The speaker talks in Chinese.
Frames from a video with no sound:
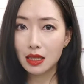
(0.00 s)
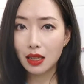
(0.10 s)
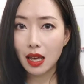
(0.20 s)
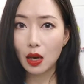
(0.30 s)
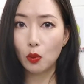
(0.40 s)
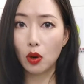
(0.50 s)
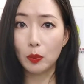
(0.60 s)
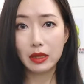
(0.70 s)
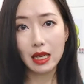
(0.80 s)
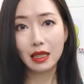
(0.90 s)
四类，我
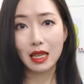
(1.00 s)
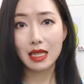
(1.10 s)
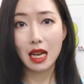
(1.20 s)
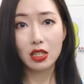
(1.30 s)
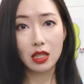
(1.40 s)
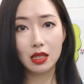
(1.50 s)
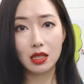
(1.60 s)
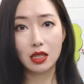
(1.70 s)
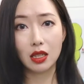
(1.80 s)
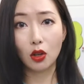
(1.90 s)
不建议大家这
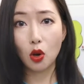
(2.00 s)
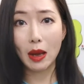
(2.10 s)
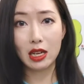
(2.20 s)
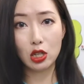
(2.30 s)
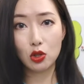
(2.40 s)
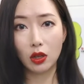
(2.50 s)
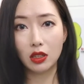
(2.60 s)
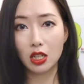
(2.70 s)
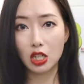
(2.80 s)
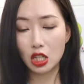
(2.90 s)
次购买正装
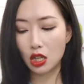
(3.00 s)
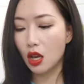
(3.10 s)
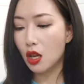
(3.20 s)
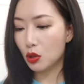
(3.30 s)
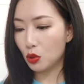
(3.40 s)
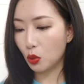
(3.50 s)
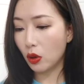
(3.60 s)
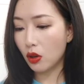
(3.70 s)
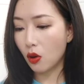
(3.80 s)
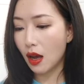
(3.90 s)
的是
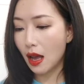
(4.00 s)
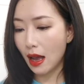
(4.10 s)
所有